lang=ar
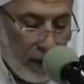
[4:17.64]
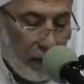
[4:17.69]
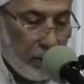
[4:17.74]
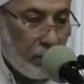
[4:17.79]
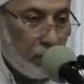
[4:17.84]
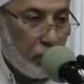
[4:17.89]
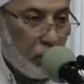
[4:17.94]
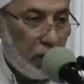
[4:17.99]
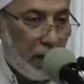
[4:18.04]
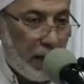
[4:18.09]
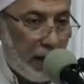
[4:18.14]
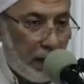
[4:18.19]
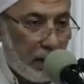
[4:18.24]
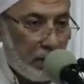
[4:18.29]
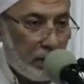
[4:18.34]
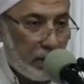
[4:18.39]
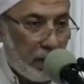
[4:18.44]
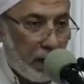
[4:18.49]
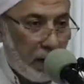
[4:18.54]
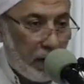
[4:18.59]
لكم
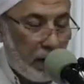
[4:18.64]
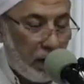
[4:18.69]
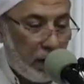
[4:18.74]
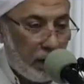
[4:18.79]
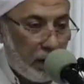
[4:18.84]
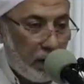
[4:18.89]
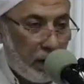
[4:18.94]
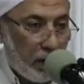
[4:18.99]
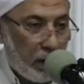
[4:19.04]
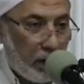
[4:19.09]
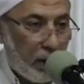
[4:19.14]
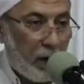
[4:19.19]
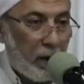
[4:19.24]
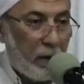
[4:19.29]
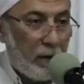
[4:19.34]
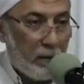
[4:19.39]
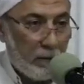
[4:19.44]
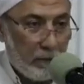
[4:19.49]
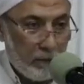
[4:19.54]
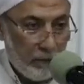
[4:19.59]
الأرض
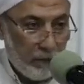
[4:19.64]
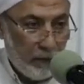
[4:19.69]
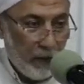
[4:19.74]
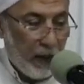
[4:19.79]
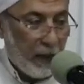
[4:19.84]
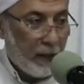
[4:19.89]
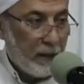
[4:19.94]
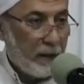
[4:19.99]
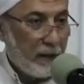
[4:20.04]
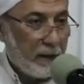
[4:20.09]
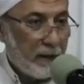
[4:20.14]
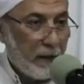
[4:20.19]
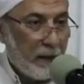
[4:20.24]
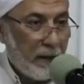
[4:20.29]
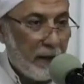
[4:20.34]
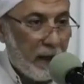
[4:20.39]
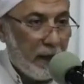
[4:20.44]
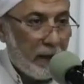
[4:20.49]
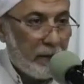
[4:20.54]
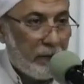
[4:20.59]
قرارا في حد
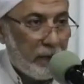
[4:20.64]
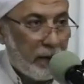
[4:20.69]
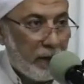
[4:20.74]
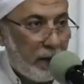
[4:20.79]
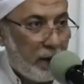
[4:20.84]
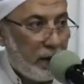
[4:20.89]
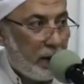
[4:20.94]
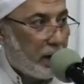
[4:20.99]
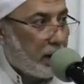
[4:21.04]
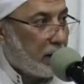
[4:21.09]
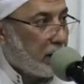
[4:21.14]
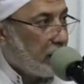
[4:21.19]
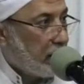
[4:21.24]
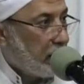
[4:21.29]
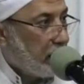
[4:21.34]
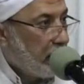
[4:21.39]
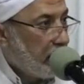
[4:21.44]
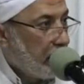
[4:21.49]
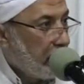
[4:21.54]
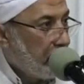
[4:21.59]
تاني قاعد في غير الأرض
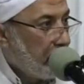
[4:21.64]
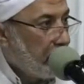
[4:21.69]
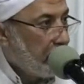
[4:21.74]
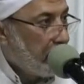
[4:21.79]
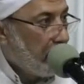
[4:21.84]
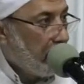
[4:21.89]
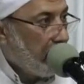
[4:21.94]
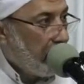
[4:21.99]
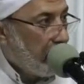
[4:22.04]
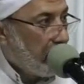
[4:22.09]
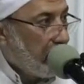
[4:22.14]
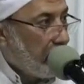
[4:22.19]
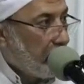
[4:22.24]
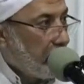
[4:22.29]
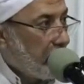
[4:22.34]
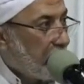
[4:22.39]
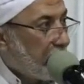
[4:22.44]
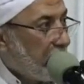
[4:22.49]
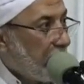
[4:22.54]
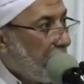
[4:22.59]
عندك
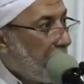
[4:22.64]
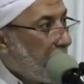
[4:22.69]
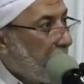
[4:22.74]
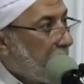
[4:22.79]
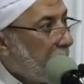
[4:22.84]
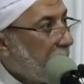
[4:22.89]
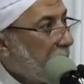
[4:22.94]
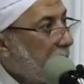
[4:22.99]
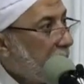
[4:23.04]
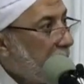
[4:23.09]
بيت في القمر